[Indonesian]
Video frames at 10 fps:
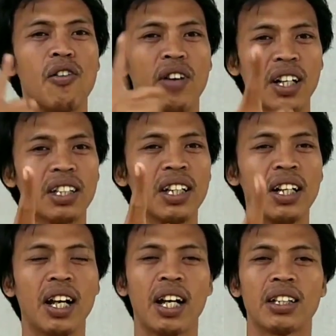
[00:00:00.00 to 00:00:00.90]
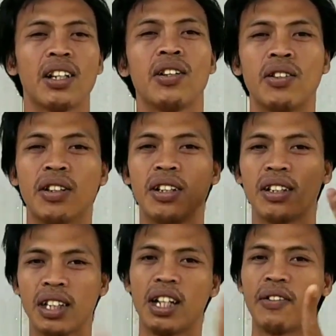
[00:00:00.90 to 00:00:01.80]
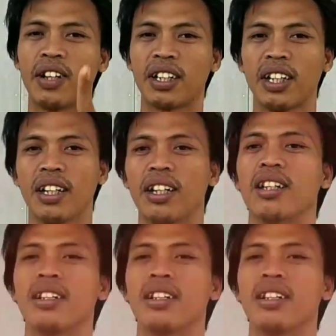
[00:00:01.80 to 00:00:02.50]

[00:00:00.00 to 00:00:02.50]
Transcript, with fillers: fertil atau tidak fertil.